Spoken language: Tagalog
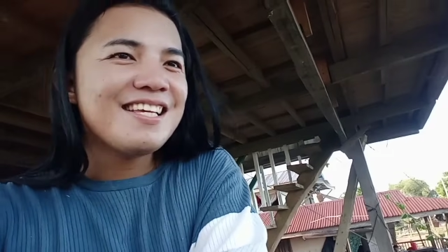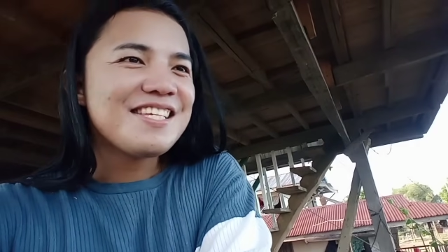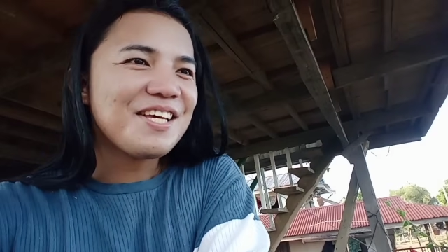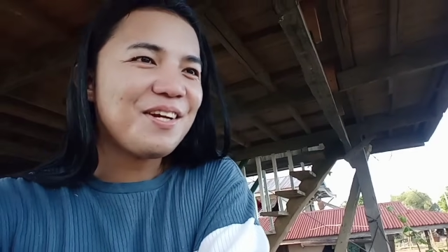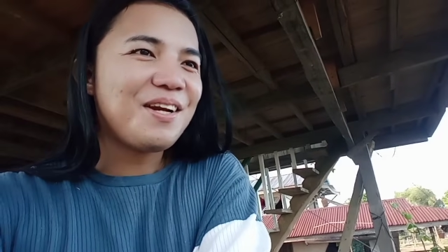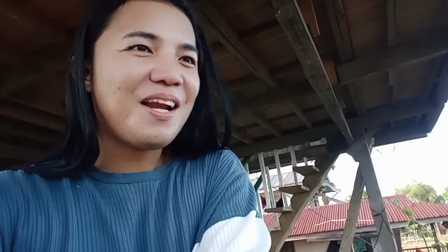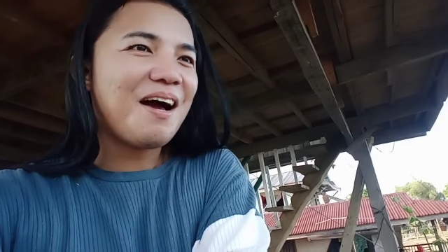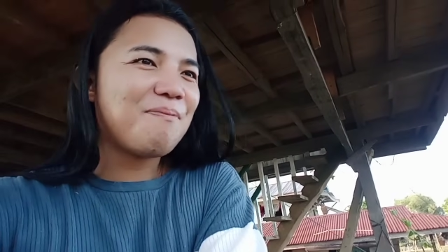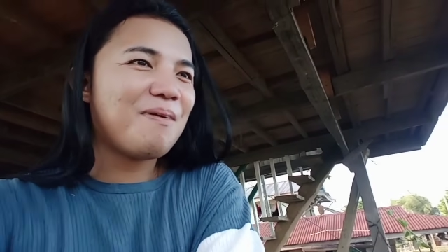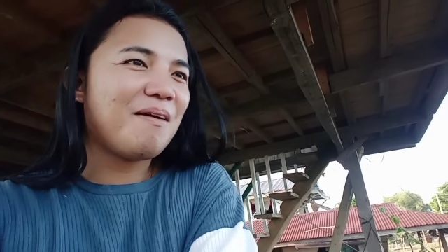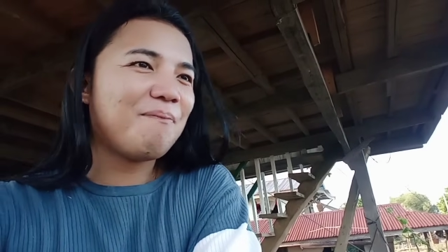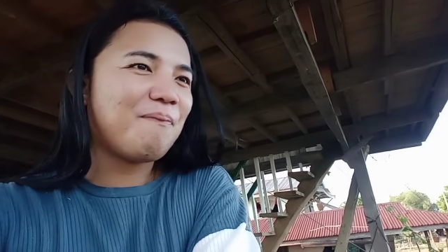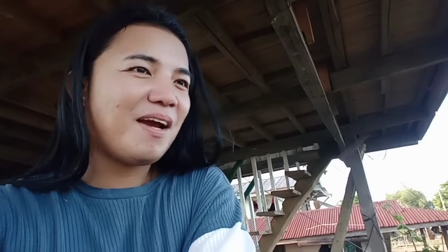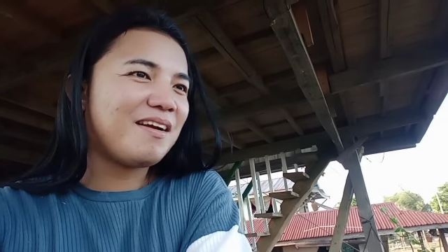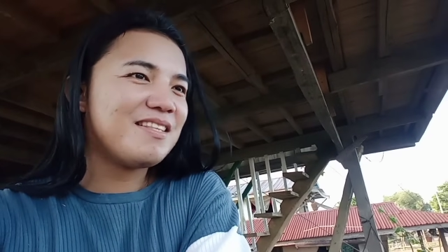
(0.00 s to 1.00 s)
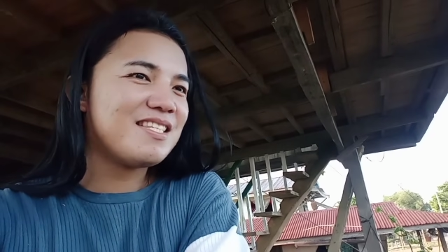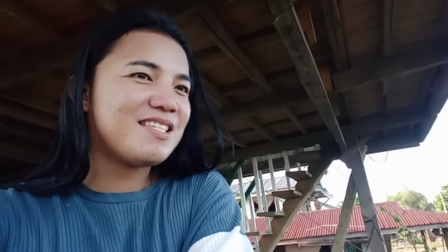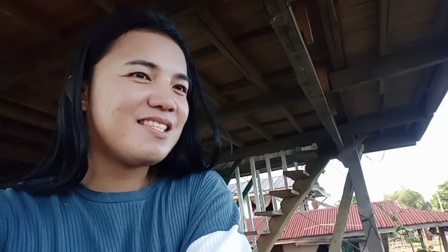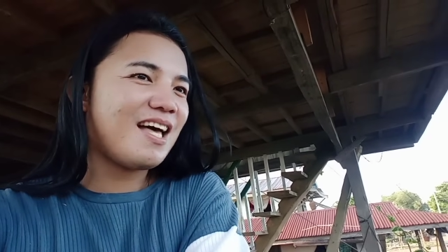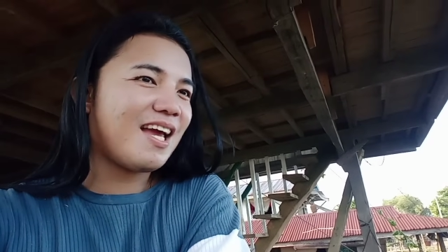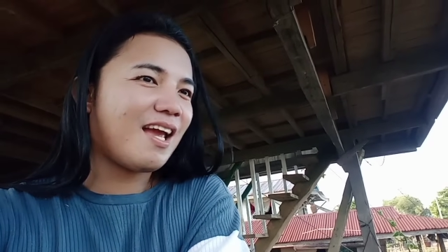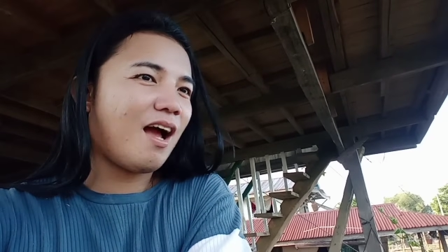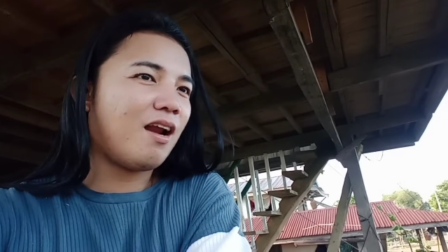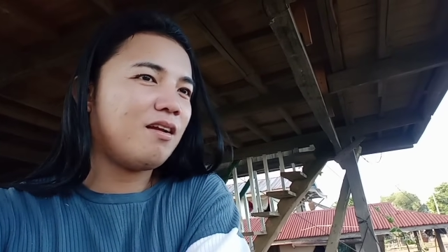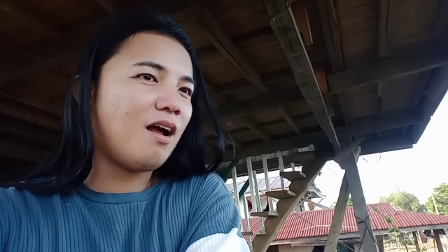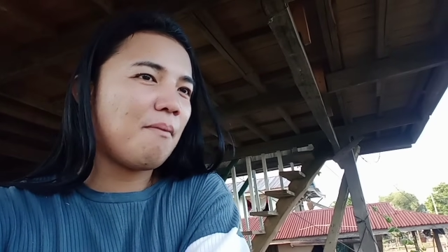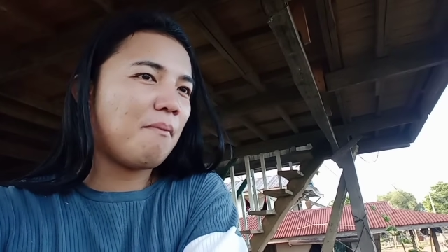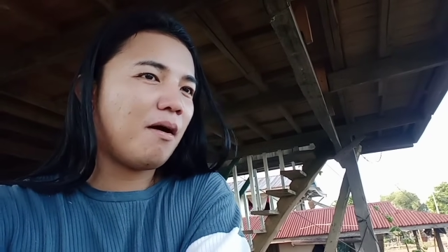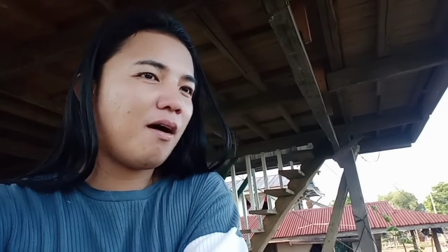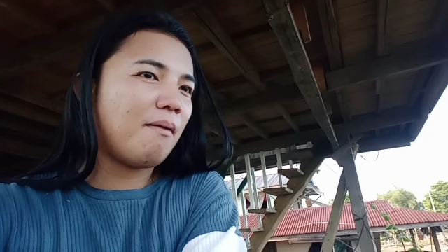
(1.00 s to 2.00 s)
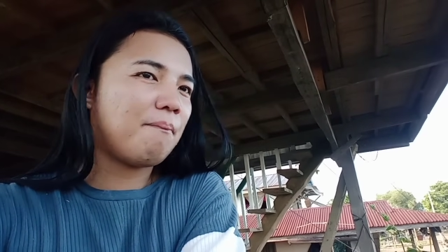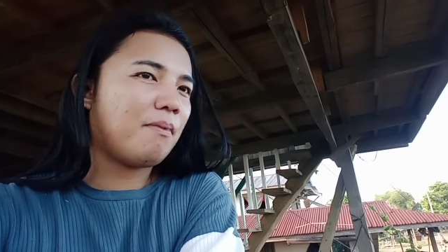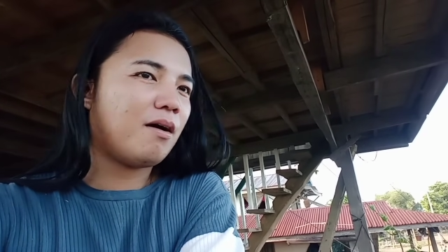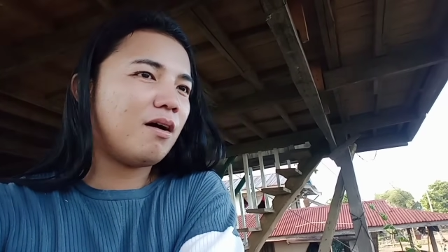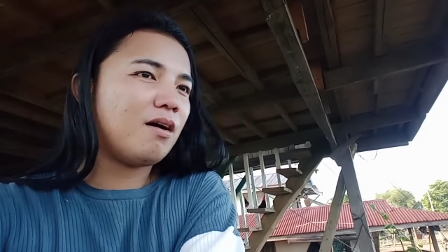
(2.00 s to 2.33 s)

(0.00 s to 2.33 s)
Sana all happy ang parents. Dahil, hala, mga...